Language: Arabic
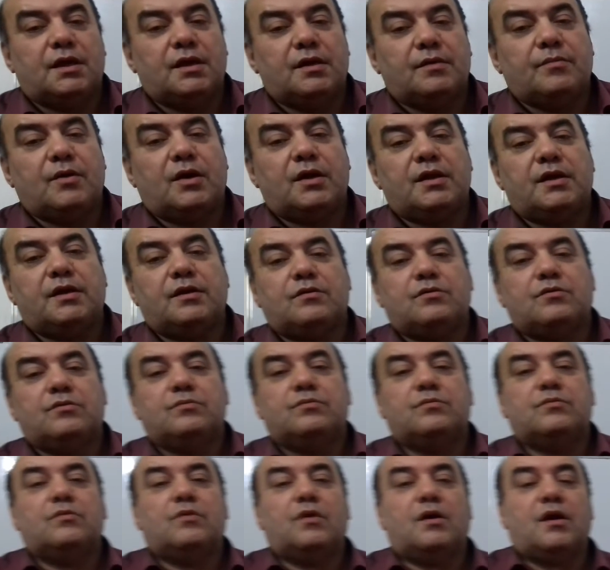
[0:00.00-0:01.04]
السلام
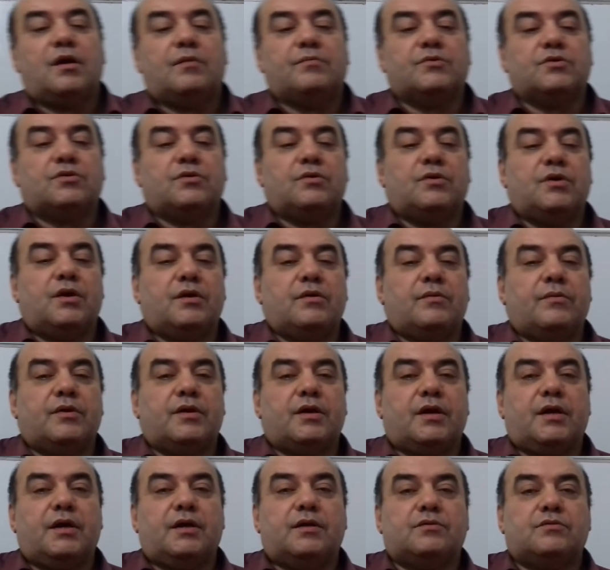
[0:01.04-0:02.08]
عليكم ورحمة الله
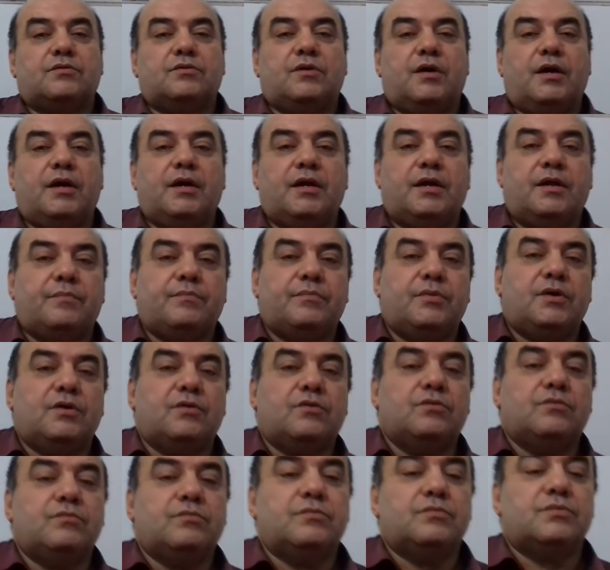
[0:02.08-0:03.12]
وبركاته أهلا
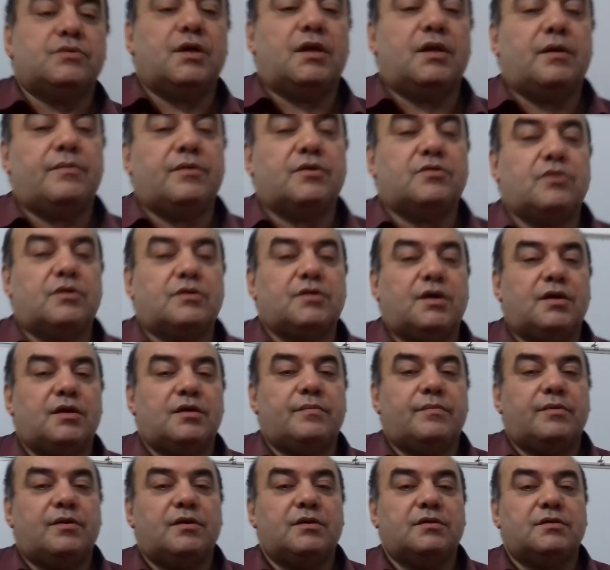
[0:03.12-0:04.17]
بكم طلبة
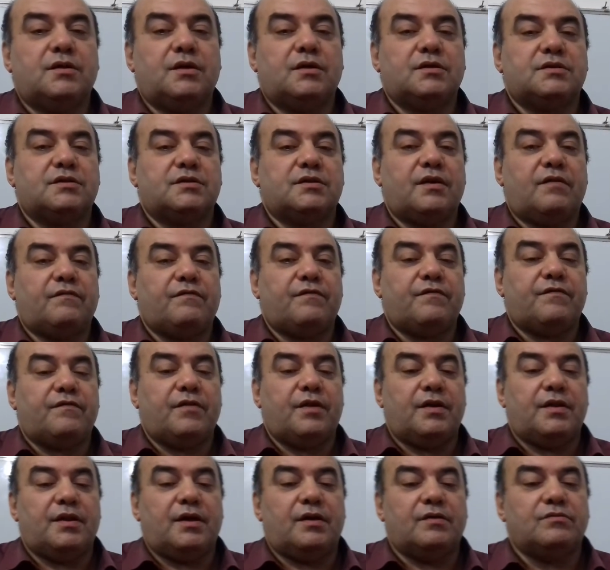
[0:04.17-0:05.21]
وطالبات الصف
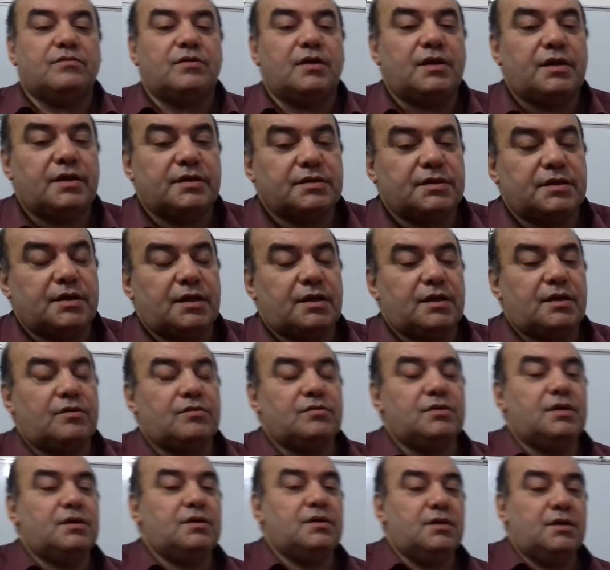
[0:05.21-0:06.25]
الأول
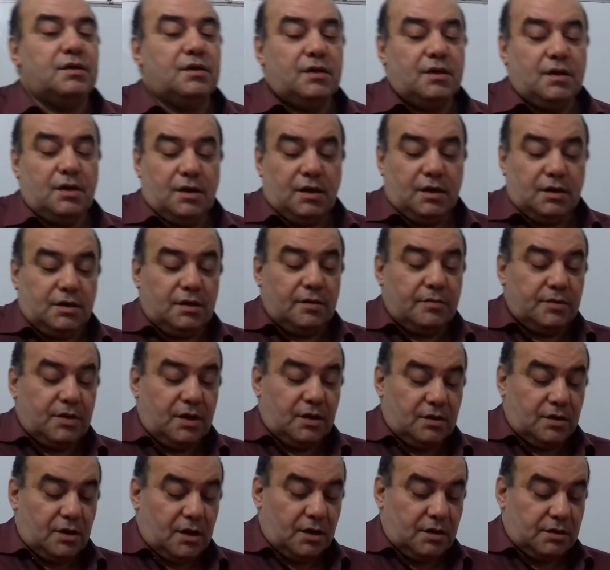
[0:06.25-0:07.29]
الثانوي
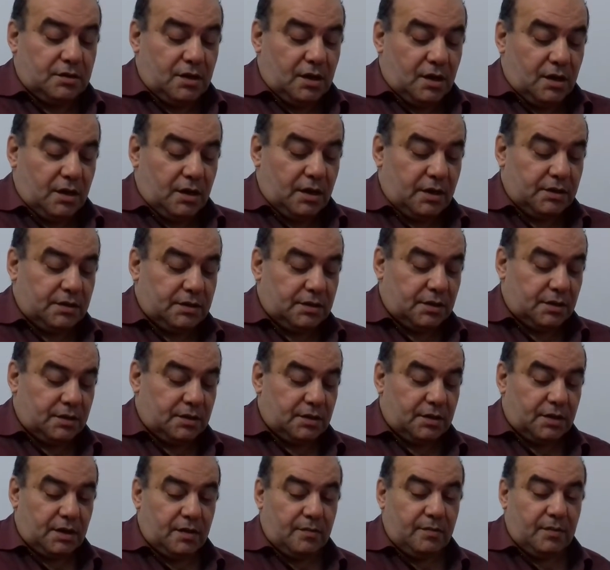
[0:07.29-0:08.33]
نبدأ النهاردة حصة
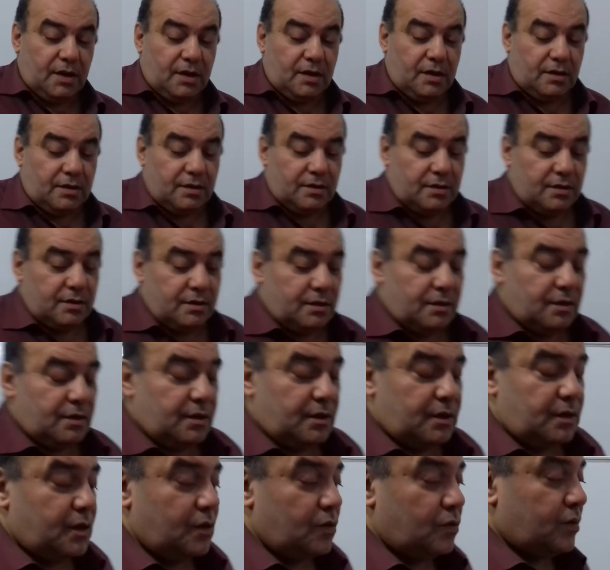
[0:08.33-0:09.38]
كيمياء
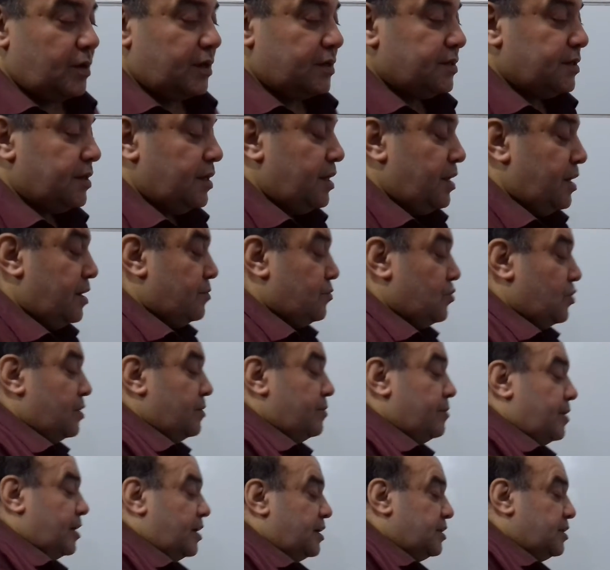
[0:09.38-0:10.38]
وأسئلة مهمة